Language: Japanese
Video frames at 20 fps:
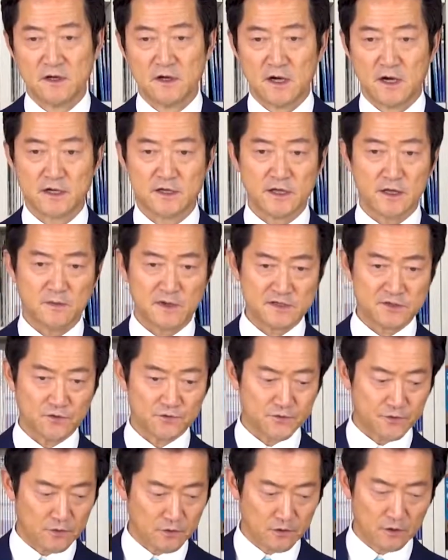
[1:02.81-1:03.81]
原田
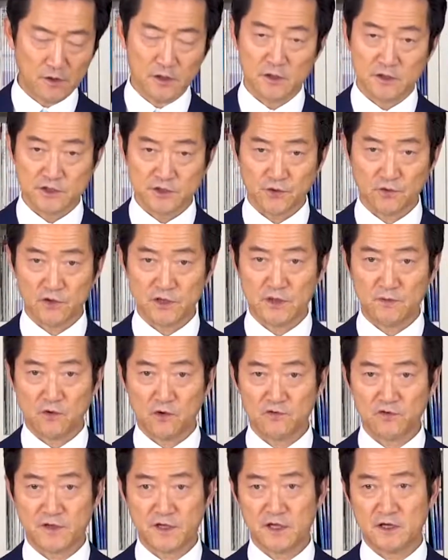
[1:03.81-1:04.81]
メソッドの長期
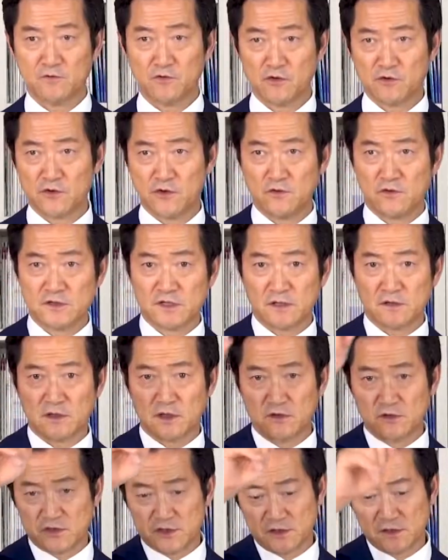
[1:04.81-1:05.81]
目的目標設
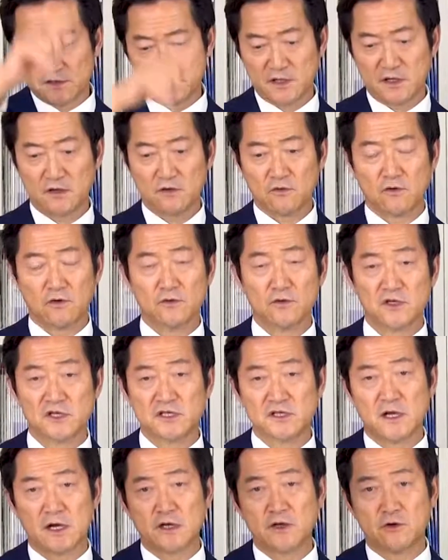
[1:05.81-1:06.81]
定用紙、成功の
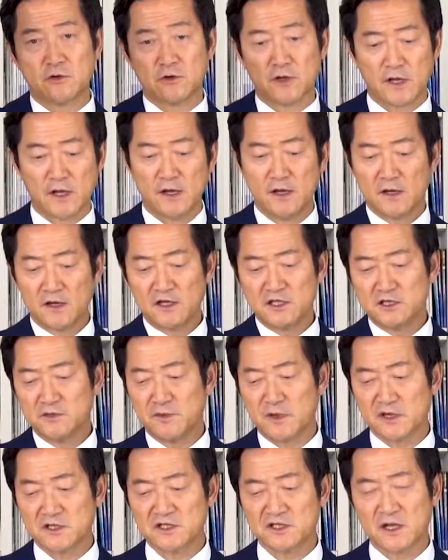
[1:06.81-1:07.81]
シナリオのね、一
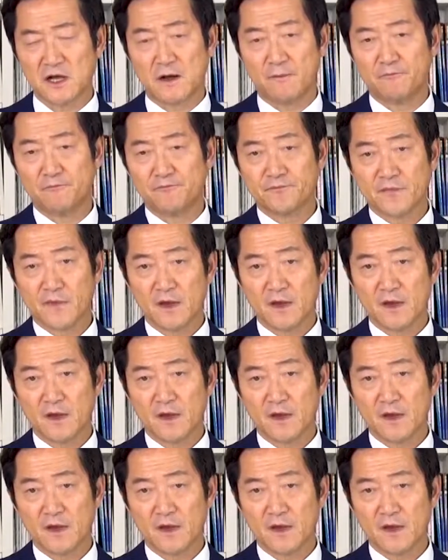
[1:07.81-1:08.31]
番下、